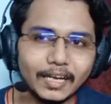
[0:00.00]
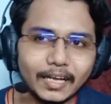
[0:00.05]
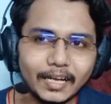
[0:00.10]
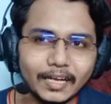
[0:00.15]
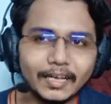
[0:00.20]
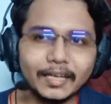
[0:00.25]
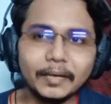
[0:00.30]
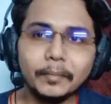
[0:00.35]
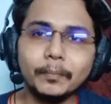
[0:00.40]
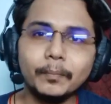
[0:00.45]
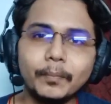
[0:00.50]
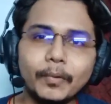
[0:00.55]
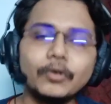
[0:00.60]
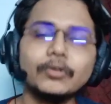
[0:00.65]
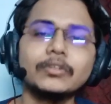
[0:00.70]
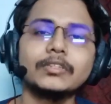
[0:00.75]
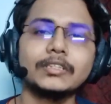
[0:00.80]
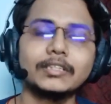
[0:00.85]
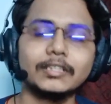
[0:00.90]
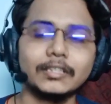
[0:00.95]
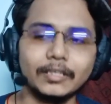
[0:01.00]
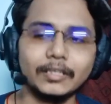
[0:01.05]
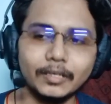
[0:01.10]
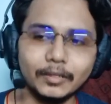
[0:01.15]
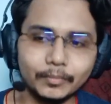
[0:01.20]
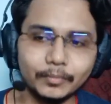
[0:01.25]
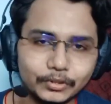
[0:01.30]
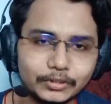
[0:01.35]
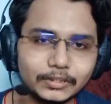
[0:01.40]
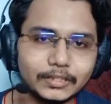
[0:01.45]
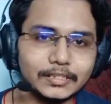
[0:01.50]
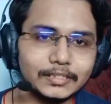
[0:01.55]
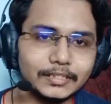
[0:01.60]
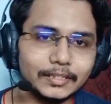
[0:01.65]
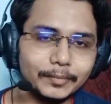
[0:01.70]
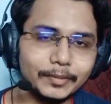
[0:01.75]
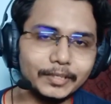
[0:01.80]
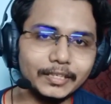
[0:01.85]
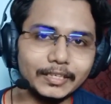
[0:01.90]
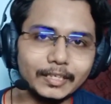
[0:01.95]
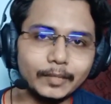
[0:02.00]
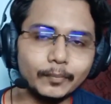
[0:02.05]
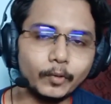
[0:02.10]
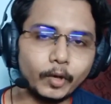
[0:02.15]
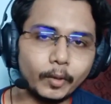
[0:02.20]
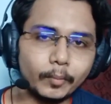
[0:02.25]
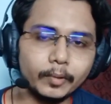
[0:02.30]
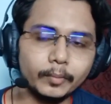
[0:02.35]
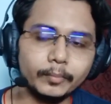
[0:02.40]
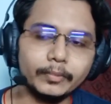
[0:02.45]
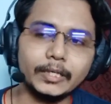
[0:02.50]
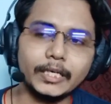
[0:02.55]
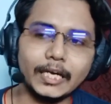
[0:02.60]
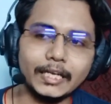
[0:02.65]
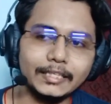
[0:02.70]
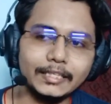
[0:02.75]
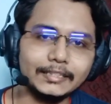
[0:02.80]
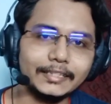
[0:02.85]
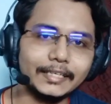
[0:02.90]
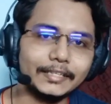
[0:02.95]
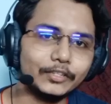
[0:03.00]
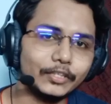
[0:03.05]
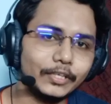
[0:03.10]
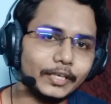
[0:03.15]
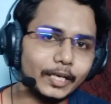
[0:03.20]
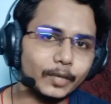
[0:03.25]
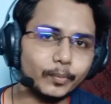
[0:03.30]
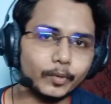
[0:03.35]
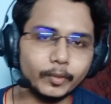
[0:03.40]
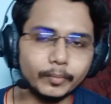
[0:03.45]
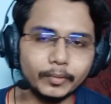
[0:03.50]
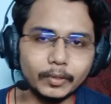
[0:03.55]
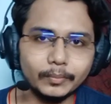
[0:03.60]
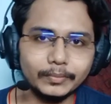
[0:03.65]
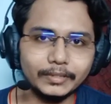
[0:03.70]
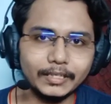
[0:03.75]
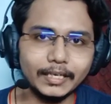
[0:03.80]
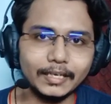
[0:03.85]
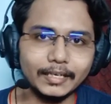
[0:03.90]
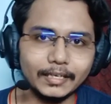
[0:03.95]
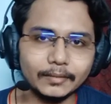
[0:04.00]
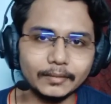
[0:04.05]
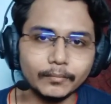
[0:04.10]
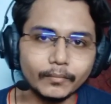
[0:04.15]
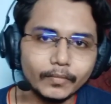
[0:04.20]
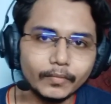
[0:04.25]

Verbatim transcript: अगर बहुत मुश्किल से भी इनकी प्रॉब्लम निकाली गई थी तो एक प्रॉब्लम ये है ना